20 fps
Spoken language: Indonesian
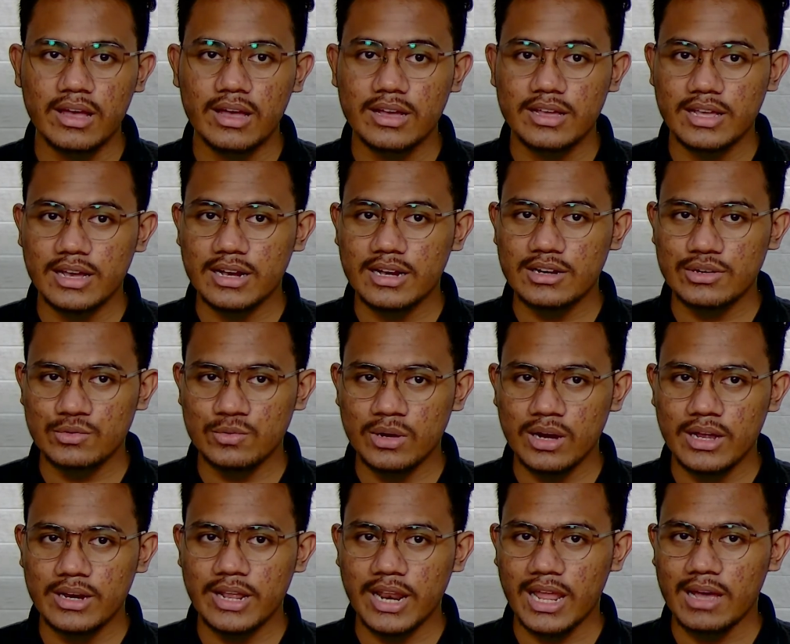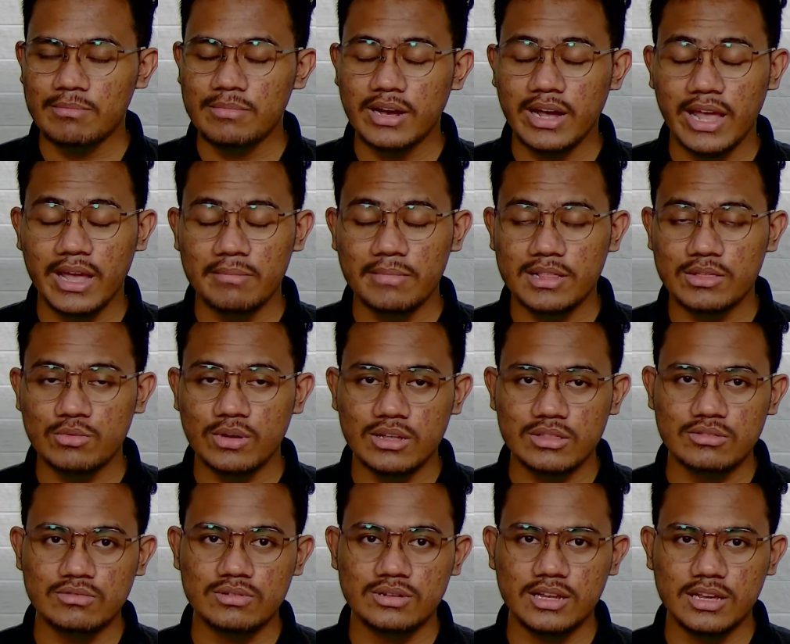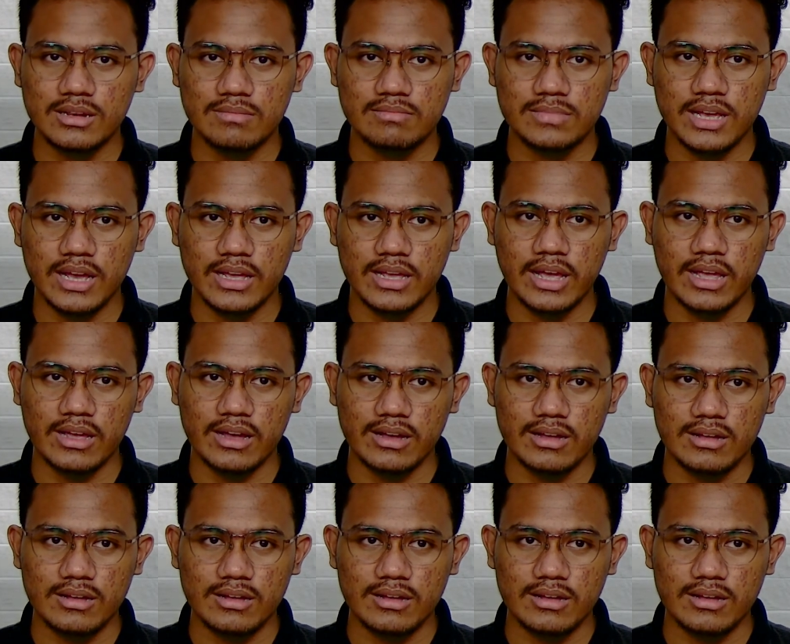Yang kedua adalah menghemat waktu dan biaya.